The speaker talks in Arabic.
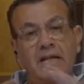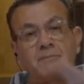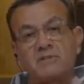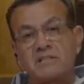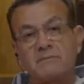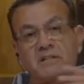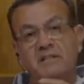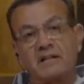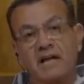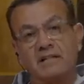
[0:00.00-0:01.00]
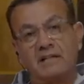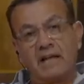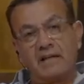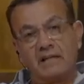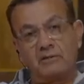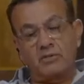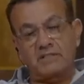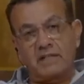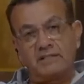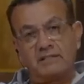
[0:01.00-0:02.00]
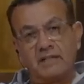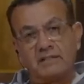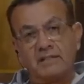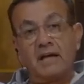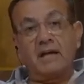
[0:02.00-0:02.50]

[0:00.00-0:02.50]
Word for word: لك مش هسيبك ترجعي للحياه الوسخه دي تاني